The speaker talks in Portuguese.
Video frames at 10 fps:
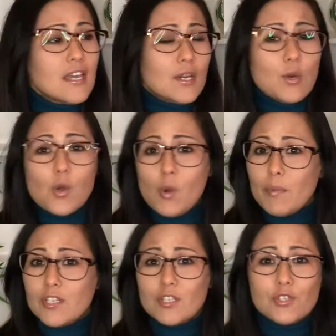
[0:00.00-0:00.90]
com
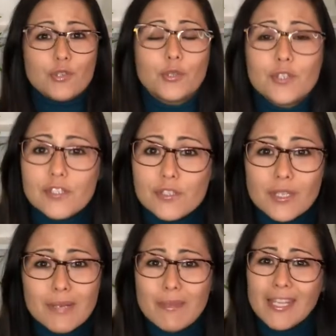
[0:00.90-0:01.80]
competições,
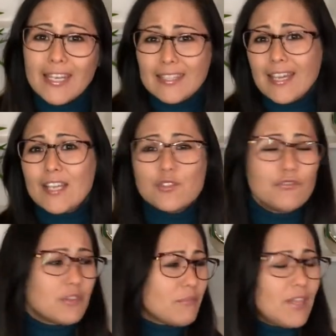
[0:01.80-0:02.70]
criminalidade,
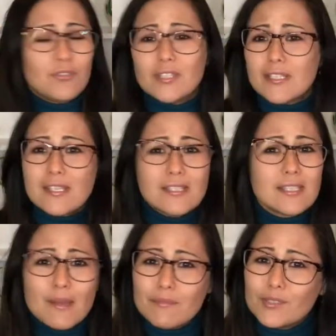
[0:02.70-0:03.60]
sofrimento, tristeza, sabe?